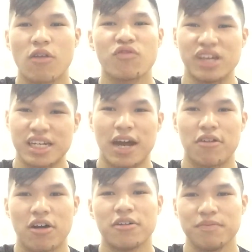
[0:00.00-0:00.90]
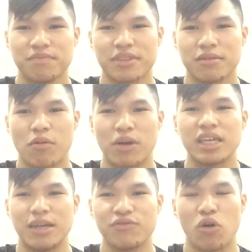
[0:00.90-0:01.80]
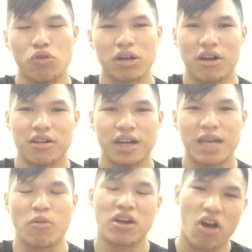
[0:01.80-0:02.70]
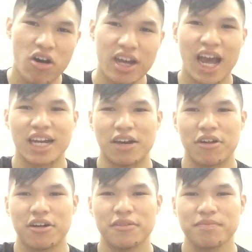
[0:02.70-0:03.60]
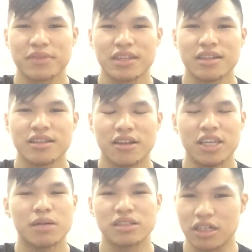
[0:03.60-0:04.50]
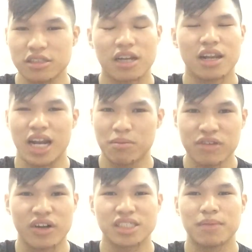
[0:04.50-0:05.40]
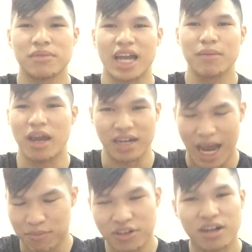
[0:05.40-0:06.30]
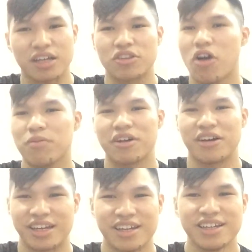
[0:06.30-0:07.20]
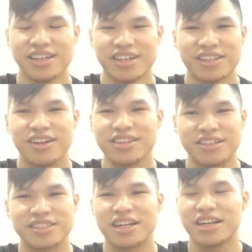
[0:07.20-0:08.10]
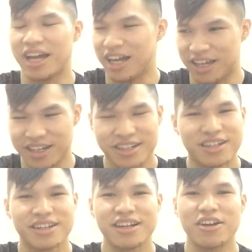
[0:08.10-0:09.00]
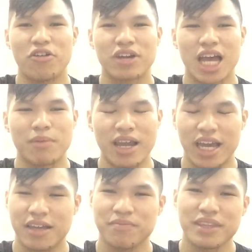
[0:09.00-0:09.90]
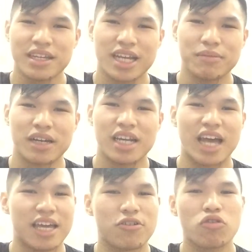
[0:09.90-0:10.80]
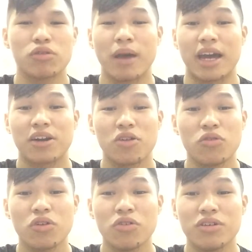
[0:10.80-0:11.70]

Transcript: công việc nào đó, một cái nhiệm vụ nào đó, hay một cái khó khăn nào đó. Đó, nhưng mà tự tin là 50% là cái bàn đạp rất là tốt rồi. Đó, tự tin là rất là ok. Bởi vậy các bạn thấy thầy cô của các bạn luôn